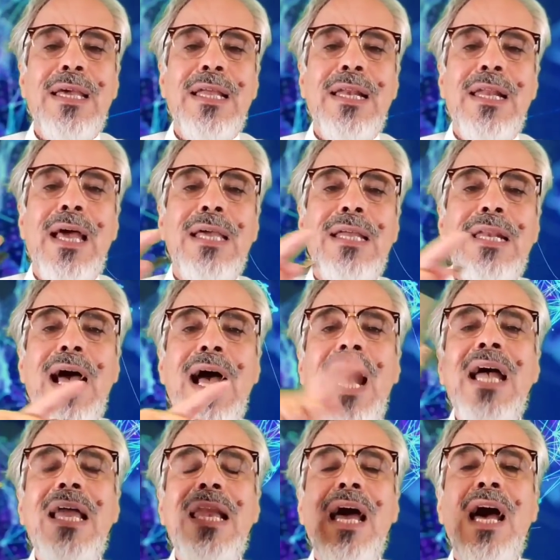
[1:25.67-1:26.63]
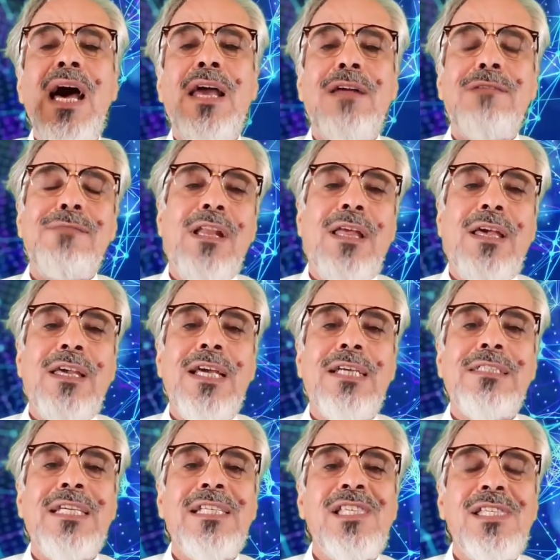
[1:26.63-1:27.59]
الى الى اعلى هرم
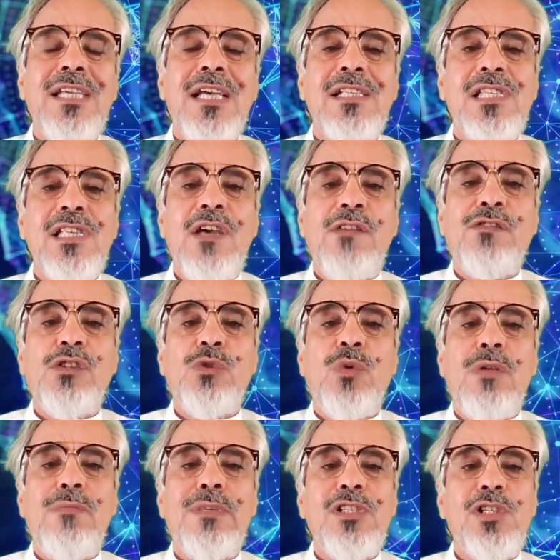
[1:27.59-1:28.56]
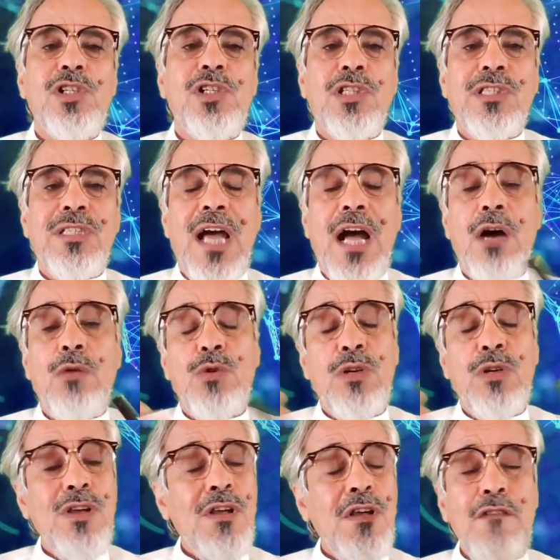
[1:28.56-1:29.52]
القياده السياسيه في دول مجلس
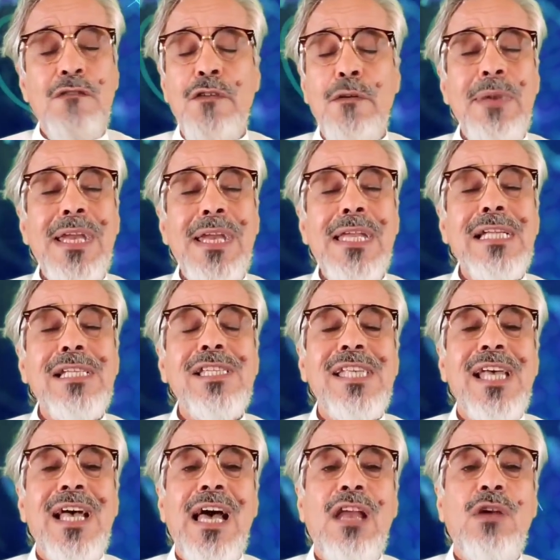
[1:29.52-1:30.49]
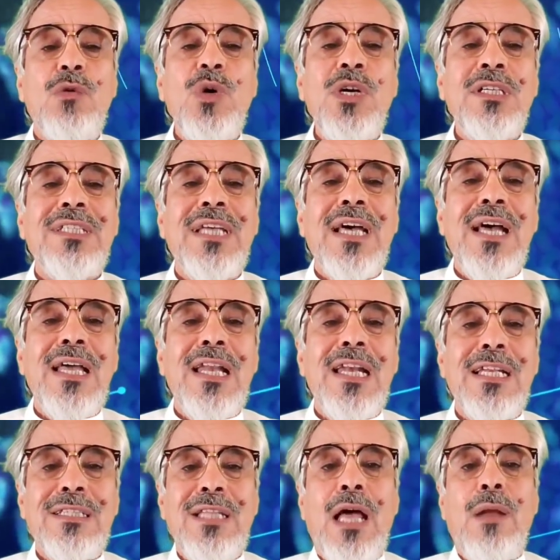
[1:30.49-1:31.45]
التعاون، فمن ينسى الوحده
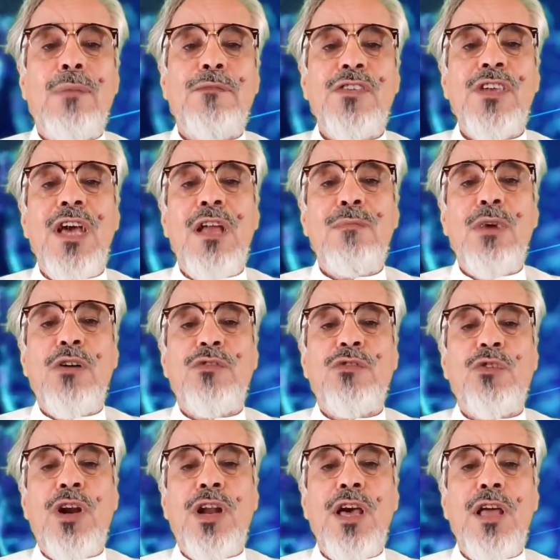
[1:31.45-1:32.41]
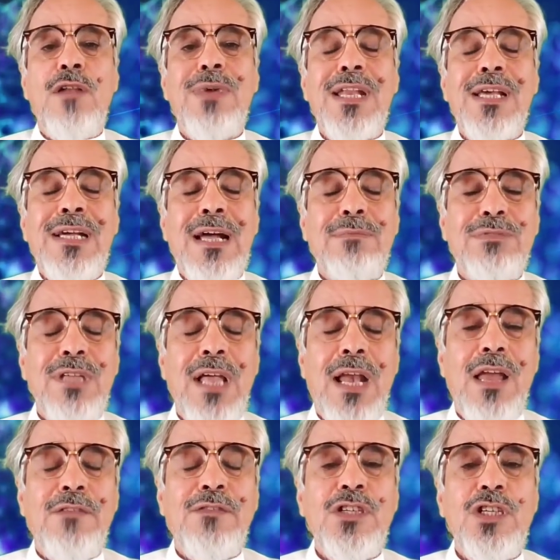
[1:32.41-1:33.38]
اللي طالب فيها المغفور لها الملك عبد
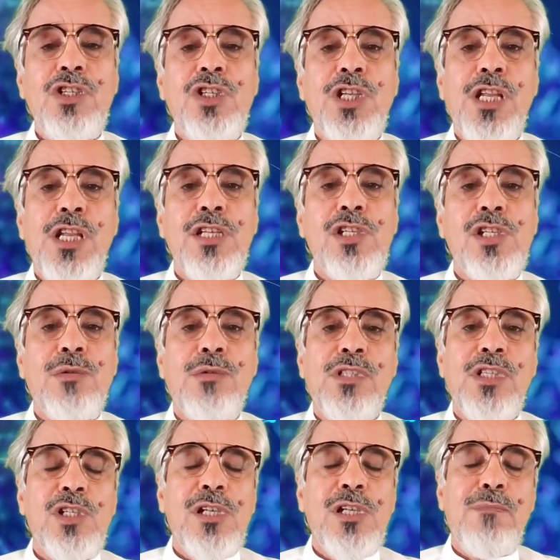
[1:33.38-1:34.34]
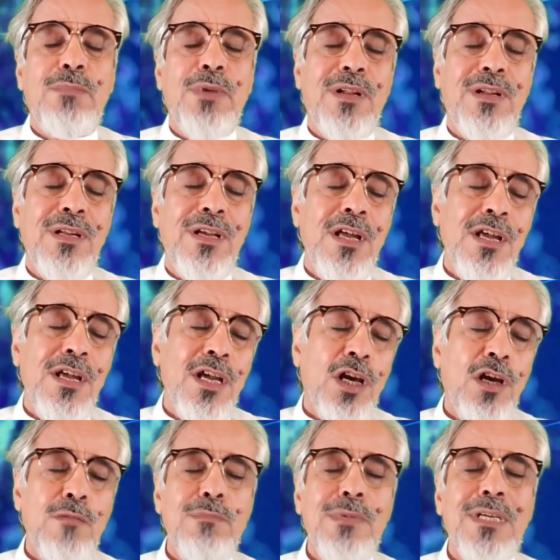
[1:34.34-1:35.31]
الله في 20 ديسمبر
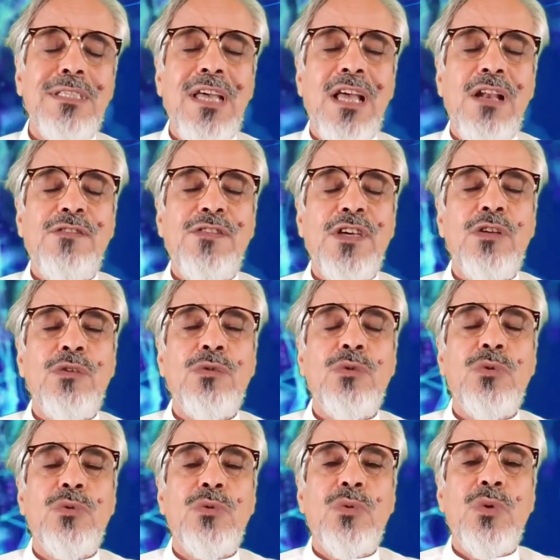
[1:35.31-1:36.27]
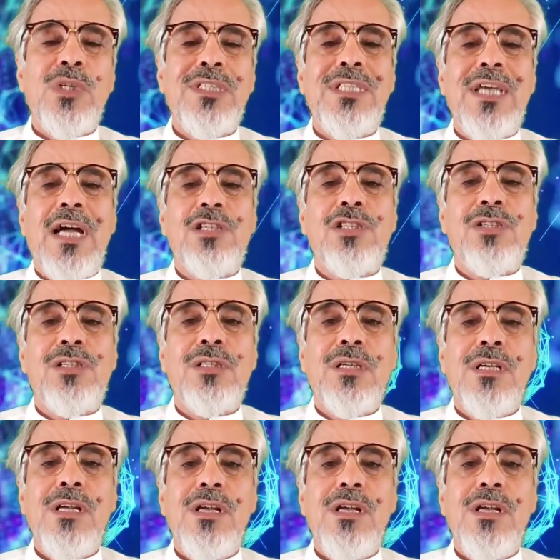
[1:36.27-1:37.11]
قمه 2011.